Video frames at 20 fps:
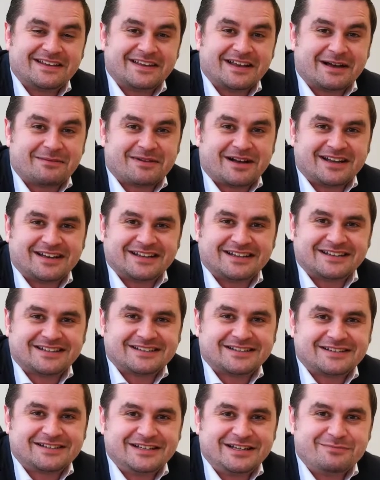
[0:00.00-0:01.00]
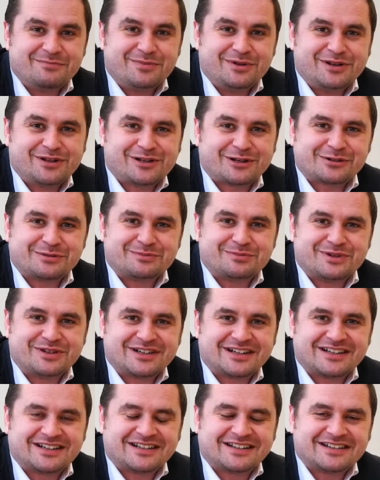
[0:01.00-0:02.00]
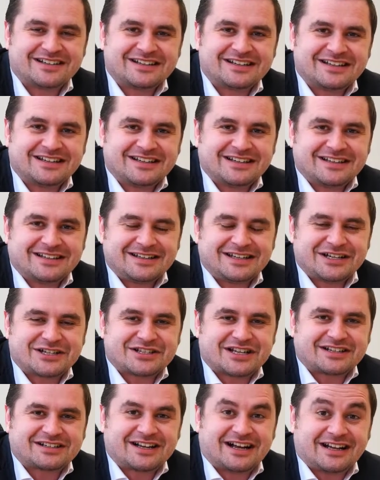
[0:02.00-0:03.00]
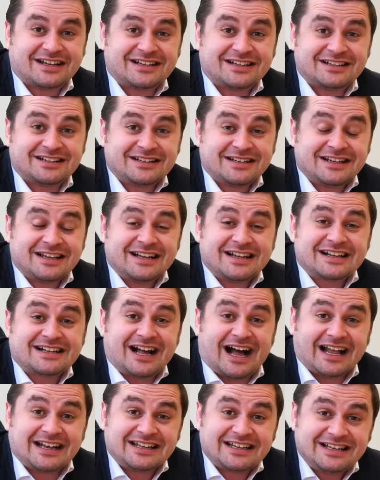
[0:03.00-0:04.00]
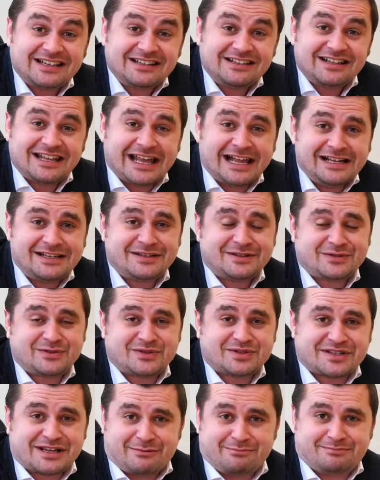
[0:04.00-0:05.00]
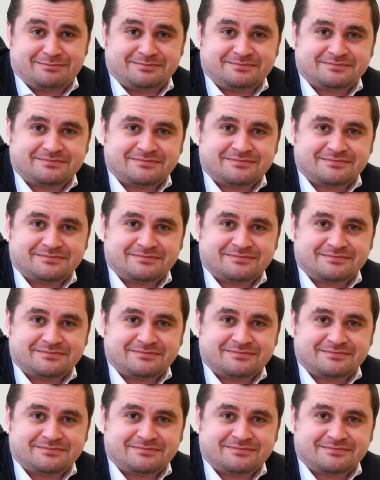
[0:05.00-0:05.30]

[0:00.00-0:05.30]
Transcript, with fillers: Ja, meine lieben Bürgerinnen und Bürger der Stadt Kandel, Kandel hält zusammen.